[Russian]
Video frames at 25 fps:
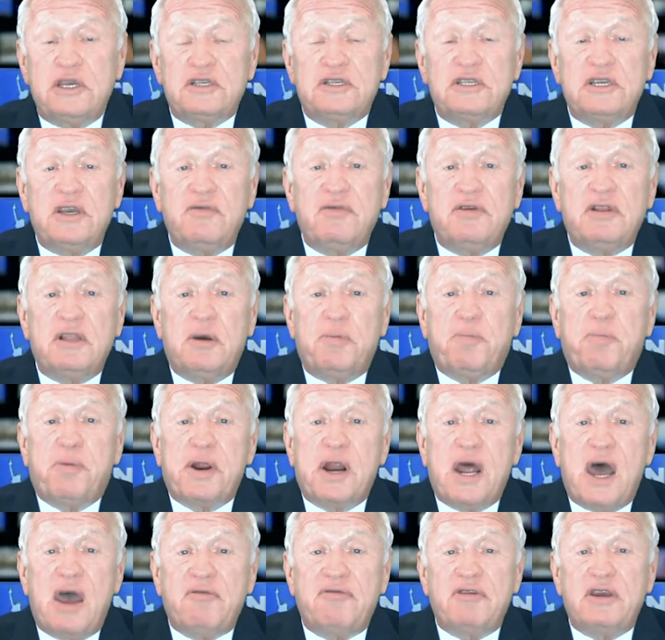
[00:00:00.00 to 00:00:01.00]
заявил о
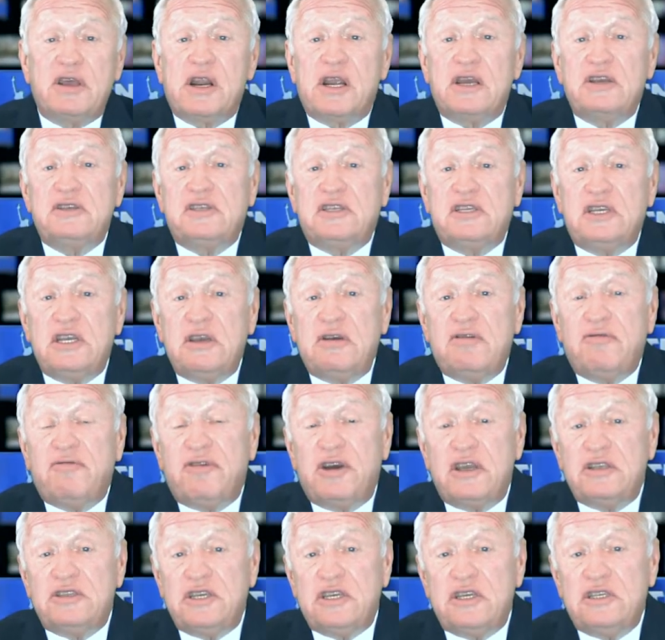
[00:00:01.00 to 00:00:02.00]
праве России
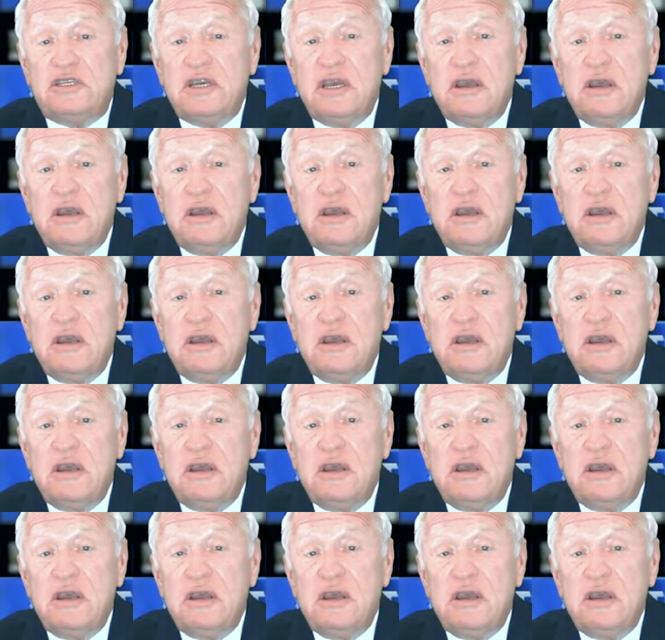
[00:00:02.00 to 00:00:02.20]
вводить